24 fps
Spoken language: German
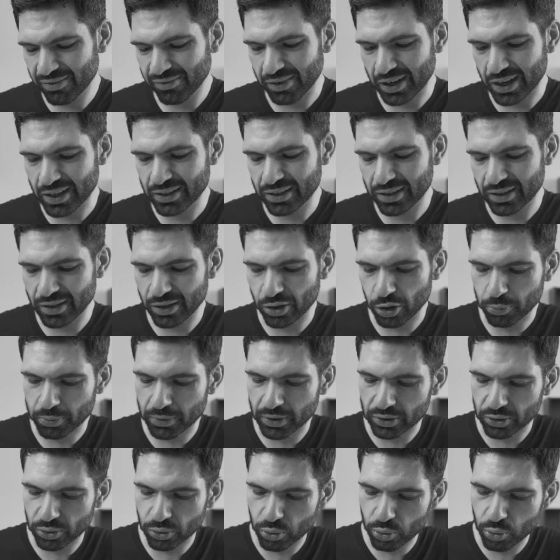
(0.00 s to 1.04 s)
Weiß ich nicht, ob
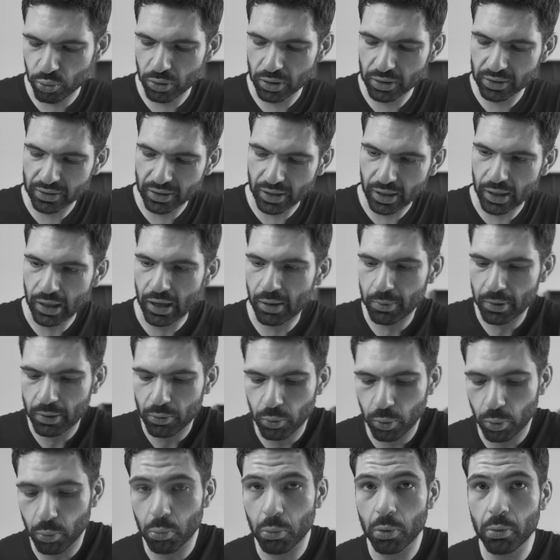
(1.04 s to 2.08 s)
das so cool ist, aber
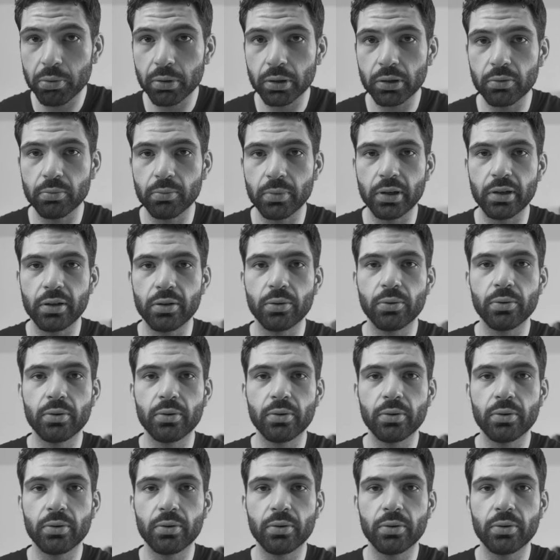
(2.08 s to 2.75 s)
oh, oh meine